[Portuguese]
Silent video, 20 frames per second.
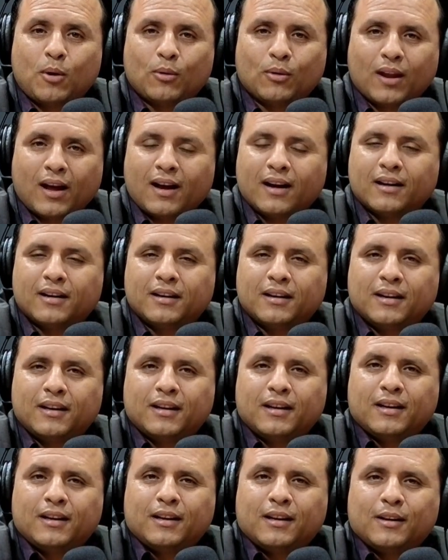ao Lar,
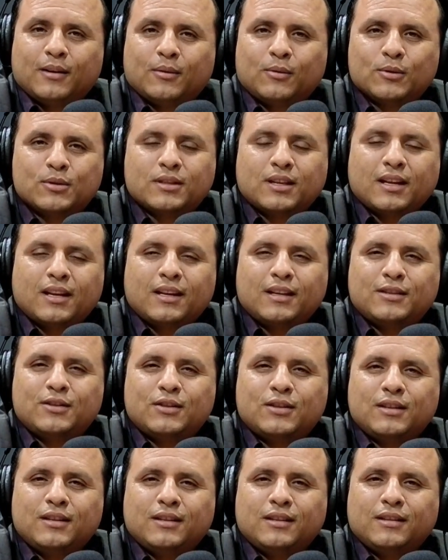eu gostaria
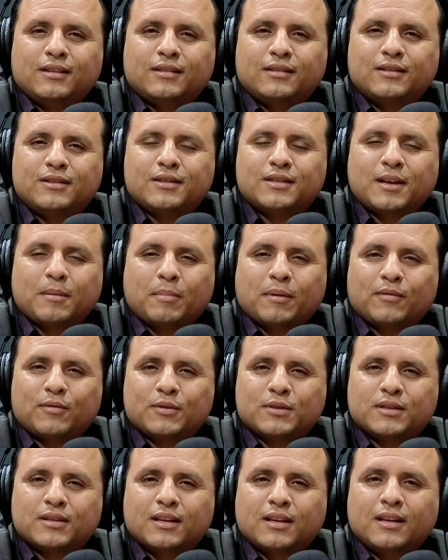de dizer para
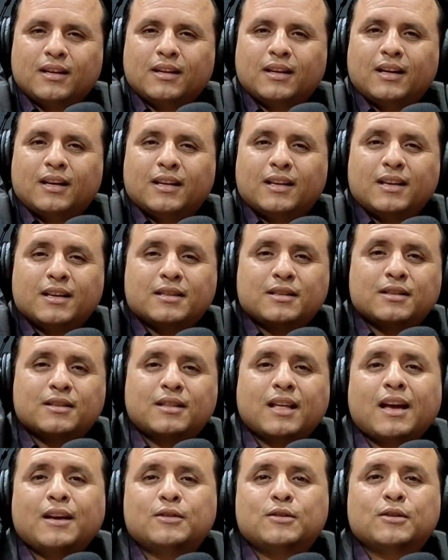você que esses
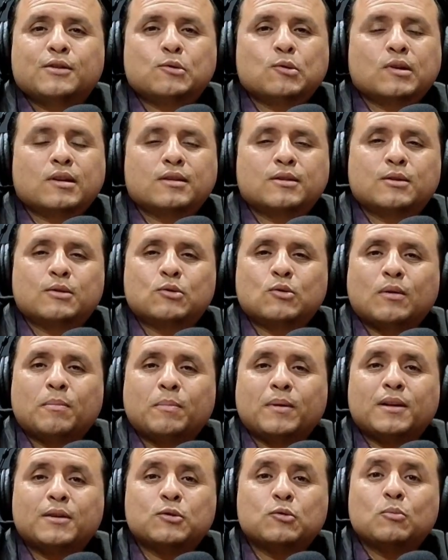10 dias de oração são
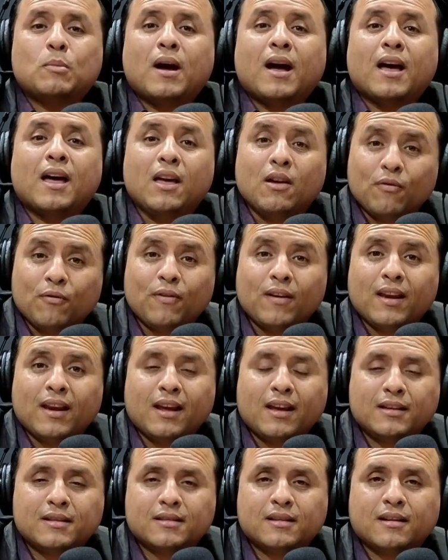apenas uma
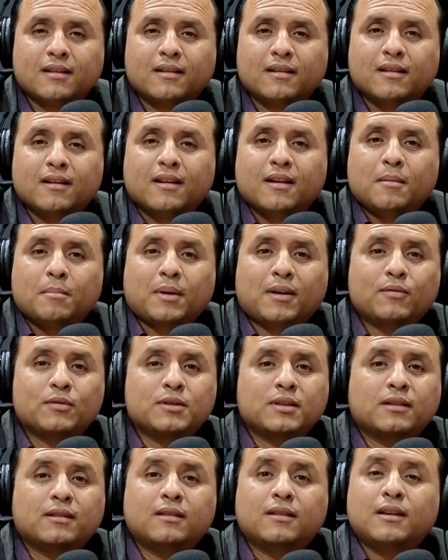referência para
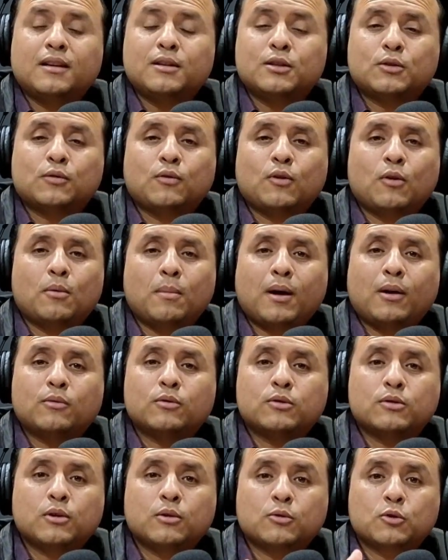você transformar
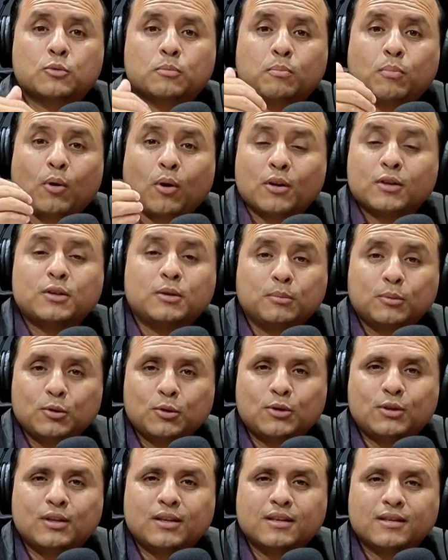os seus
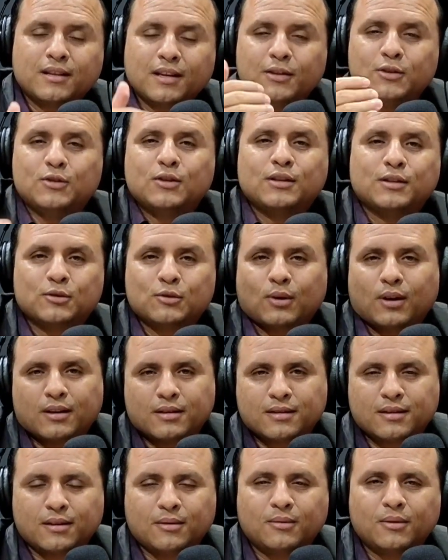próximos dias em dias de
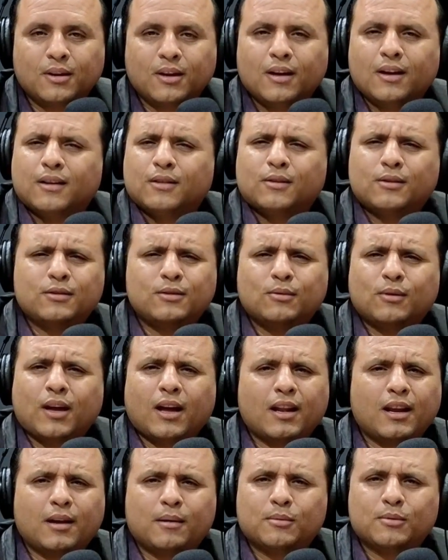oração. Nós não
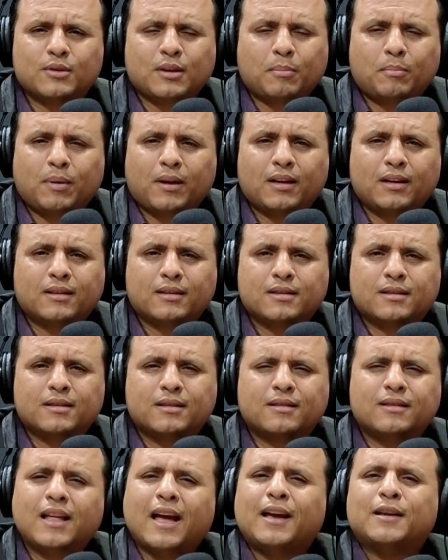queremos apenas
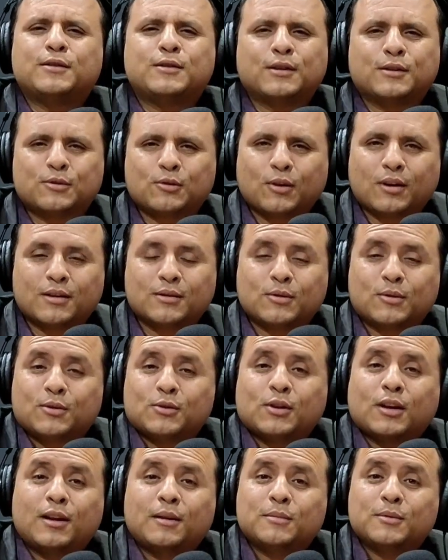10 dias de oração,
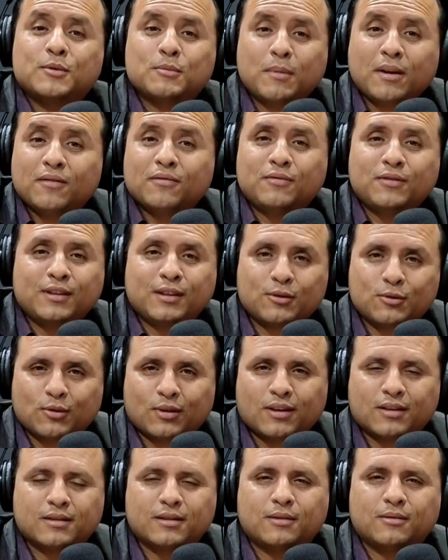nós queremos uma vida de
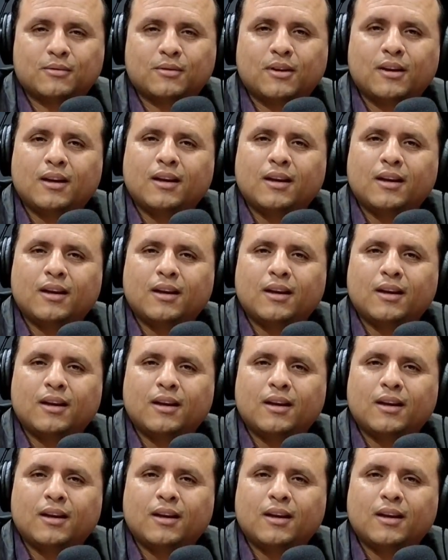oração